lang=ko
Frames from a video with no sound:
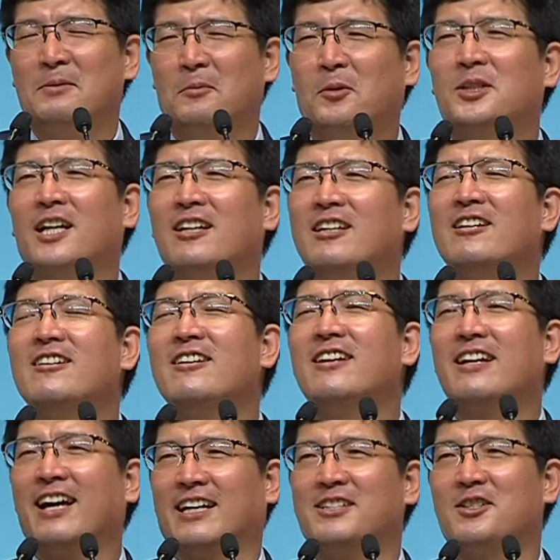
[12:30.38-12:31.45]
목사가 일일이
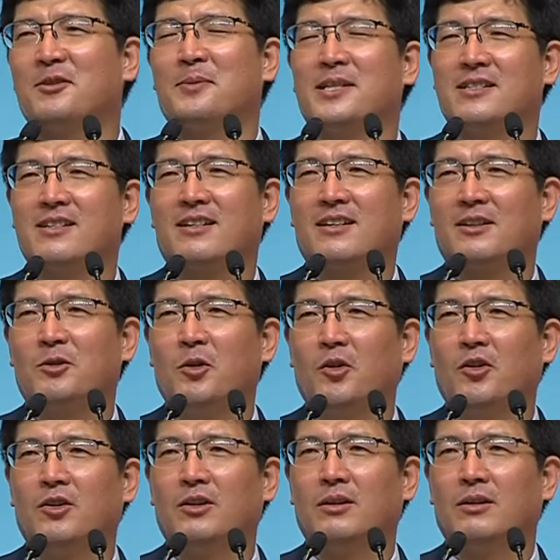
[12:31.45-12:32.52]
간섭하지
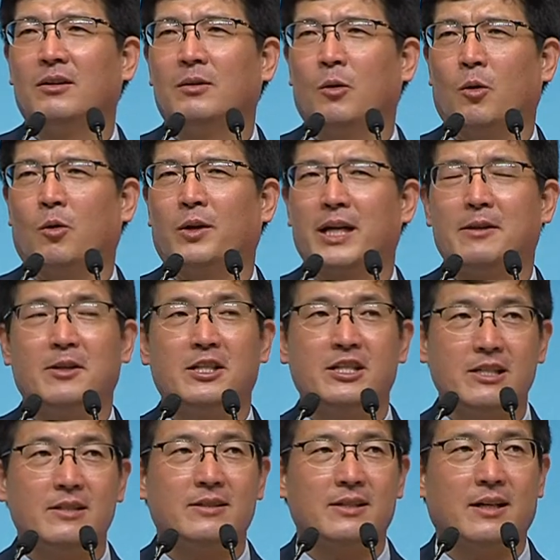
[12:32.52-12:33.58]
않아도 오래된
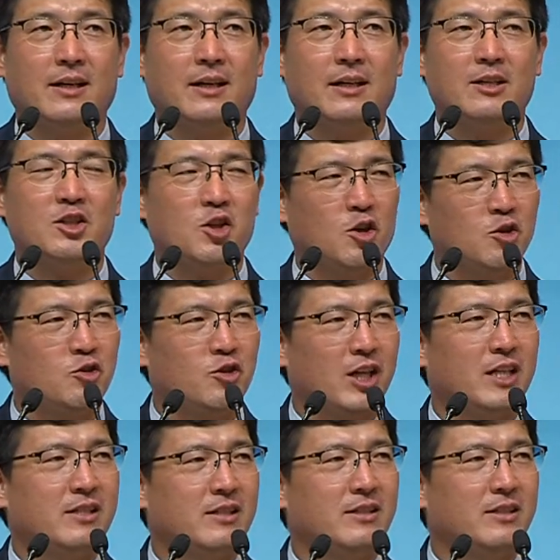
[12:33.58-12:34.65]
신자가
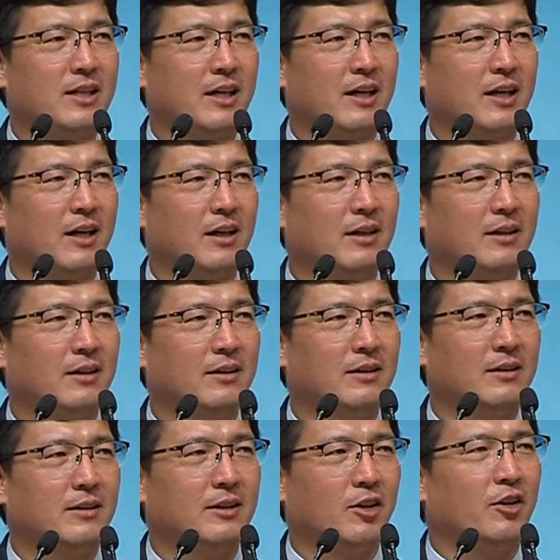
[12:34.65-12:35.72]
성숙한 신자가
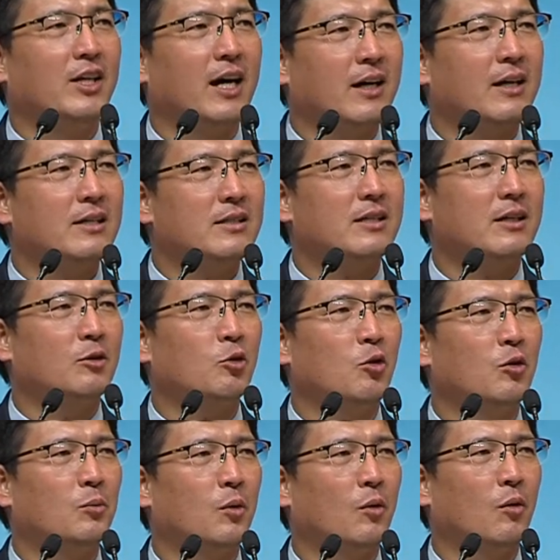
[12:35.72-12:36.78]
연약한 자를
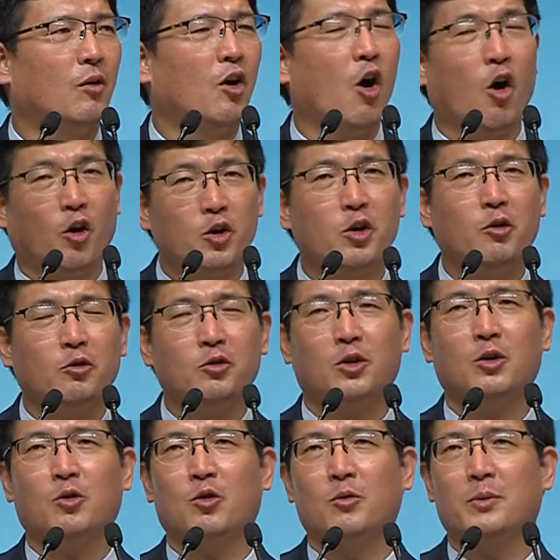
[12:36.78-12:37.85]
돌보고 어려운 것을
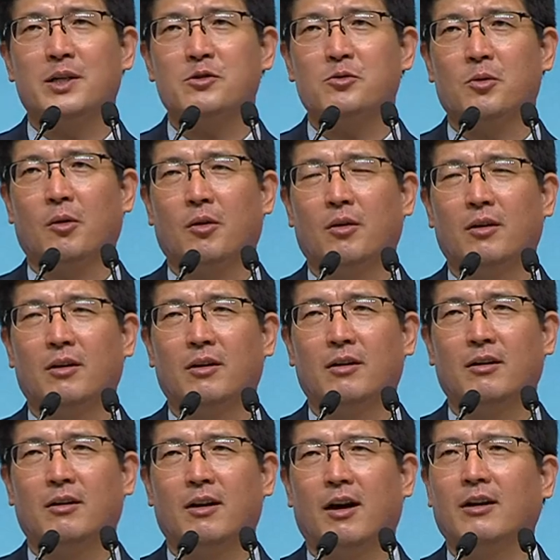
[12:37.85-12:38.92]
돌봐주고
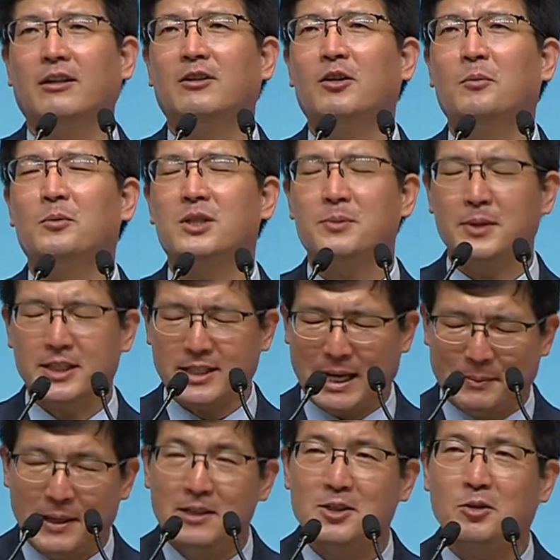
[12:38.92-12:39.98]
아 이런 모습이
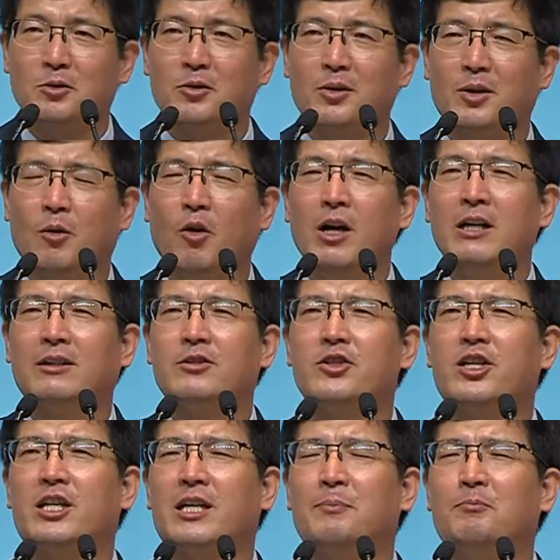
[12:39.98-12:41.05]
자발적으로 있고 그
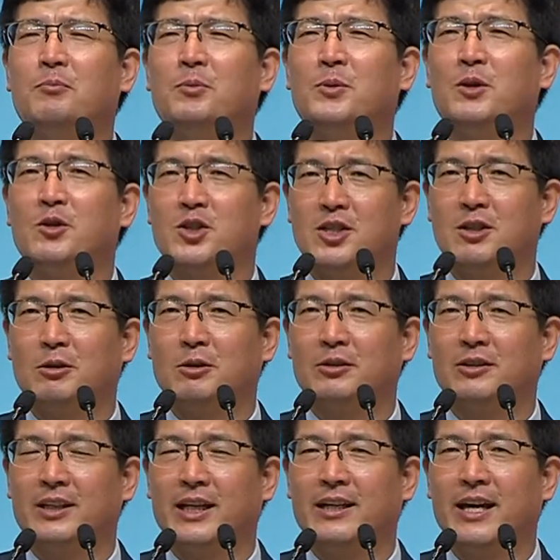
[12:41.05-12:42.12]
기쁨이고 즐거울
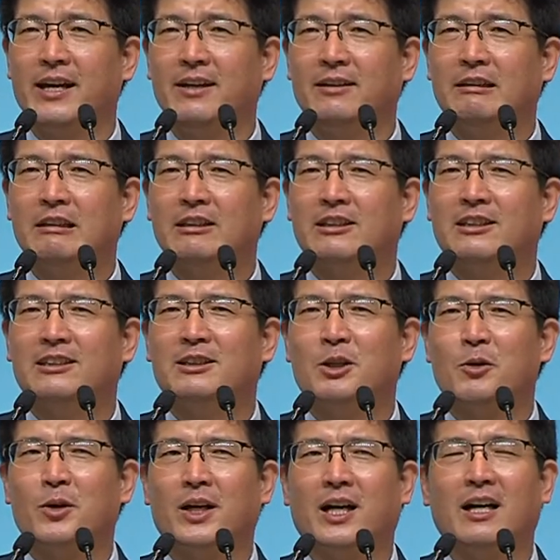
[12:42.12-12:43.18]
때에 그
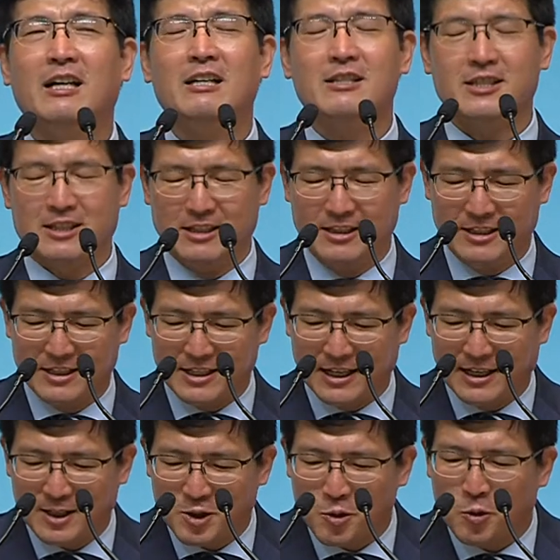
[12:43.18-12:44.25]
교회가
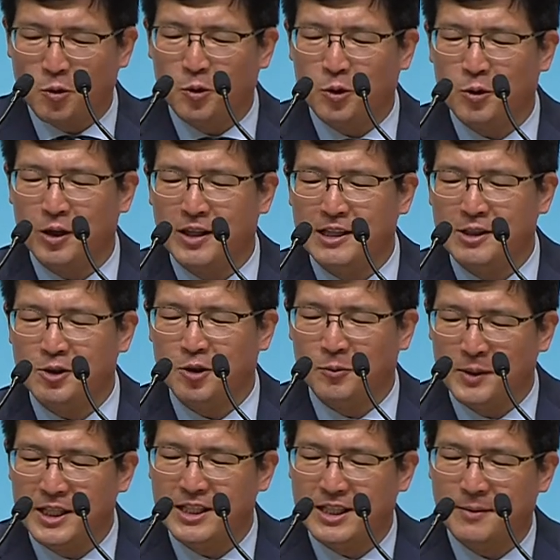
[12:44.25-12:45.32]
진짜 좋은 교회된 줄로
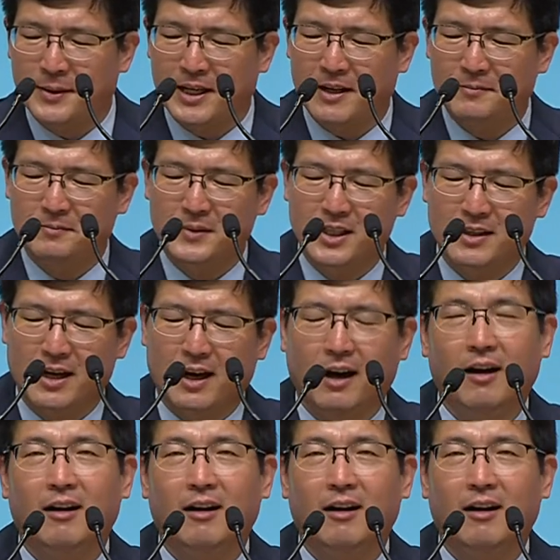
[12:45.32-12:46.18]
믿으시기 바랍니다.